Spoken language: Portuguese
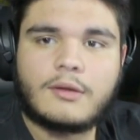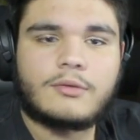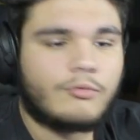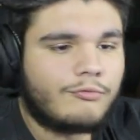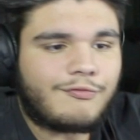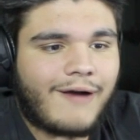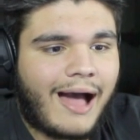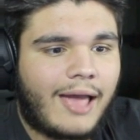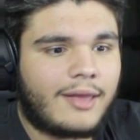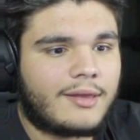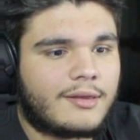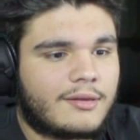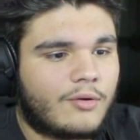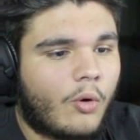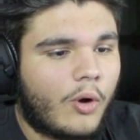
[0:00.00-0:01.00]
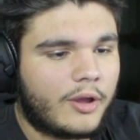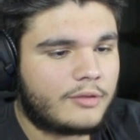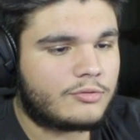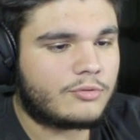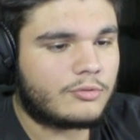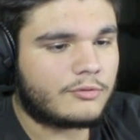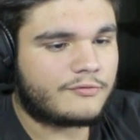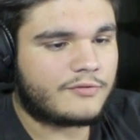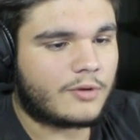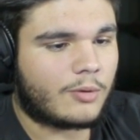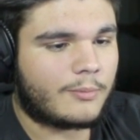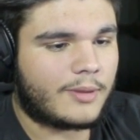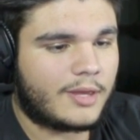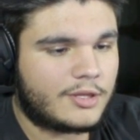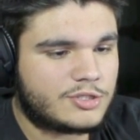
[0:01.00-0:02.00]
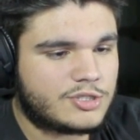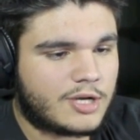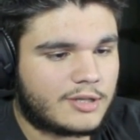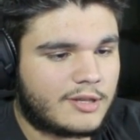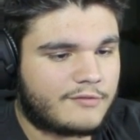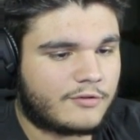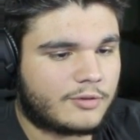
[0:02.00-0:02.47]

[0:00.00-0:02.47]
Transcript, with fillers: Não vai! Oito, finalmente. Cadê?